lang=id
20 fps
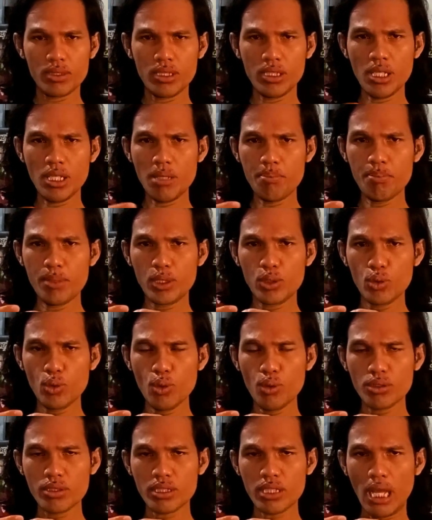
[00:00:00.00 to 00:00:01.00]
Ia
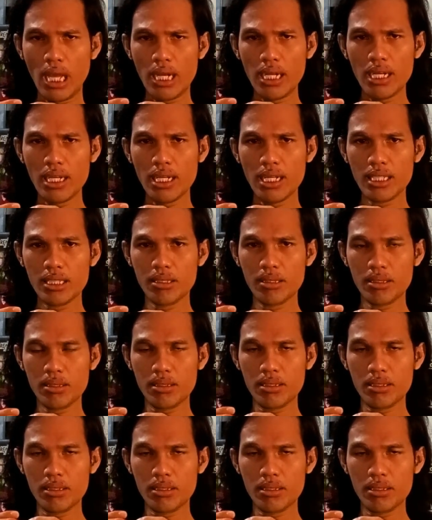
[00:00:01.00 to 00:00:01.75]
betul sangat